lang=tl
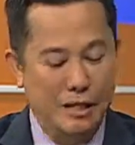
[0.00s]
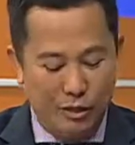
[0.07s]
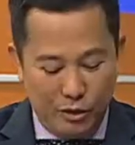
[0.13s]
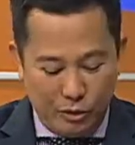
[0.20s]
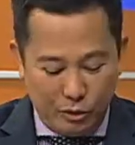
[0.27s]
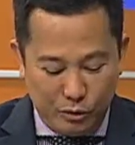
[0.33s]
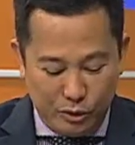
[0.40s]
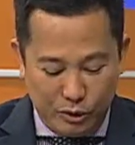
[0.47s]

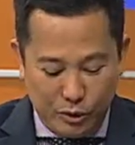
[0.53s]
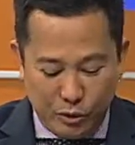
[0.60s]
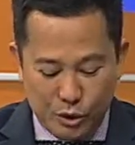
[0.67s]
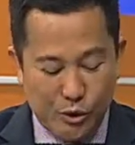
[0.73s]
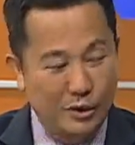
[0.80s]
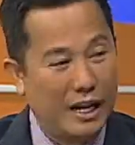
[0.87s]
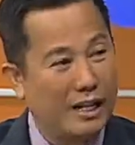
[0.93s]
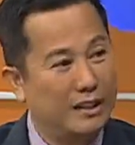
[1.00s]
yung, yung
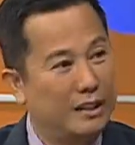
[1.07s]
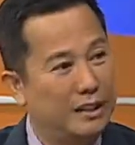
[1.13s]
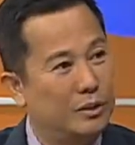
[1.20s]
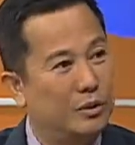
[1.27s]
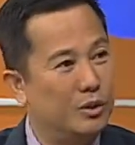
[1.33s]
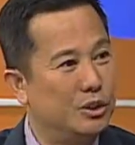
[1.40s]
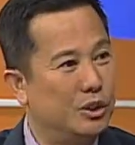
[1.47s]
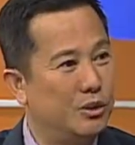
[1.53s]
gusto nating
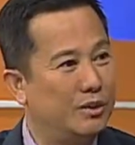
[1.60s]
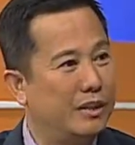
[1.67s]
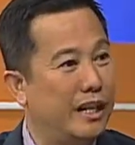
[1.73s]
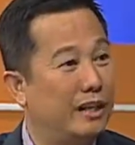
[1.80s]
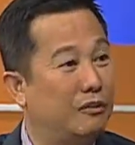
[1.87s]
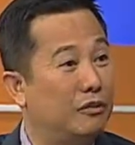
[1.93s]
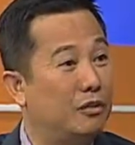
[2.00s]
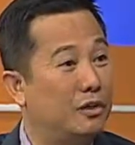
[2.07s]
introduce yung
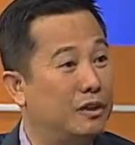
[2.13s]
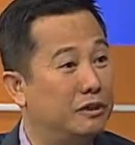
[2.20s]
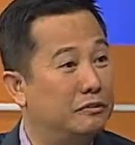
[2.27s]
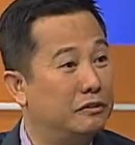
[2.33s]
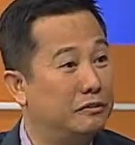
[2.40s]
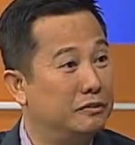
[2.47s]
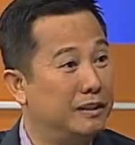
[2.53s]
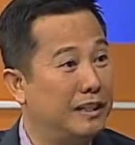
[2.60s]
10, 40,
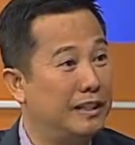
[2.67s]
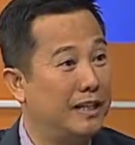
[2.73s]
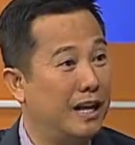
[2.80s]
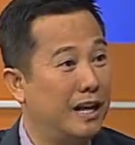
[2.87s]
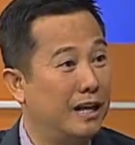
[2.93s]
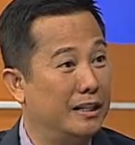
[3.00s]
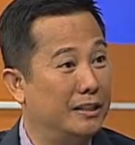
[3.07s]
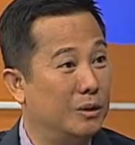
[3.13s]
50
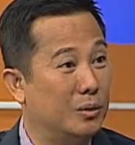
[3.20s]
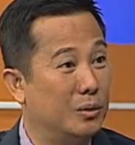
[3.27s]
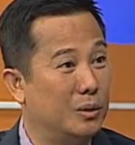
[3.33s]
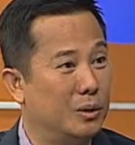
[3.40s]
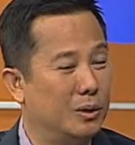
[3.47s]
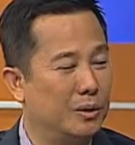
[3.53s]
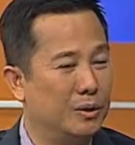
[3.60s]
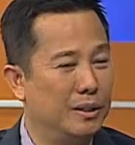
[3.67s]
na, na
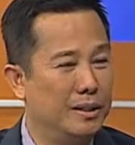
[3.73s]
rule, no?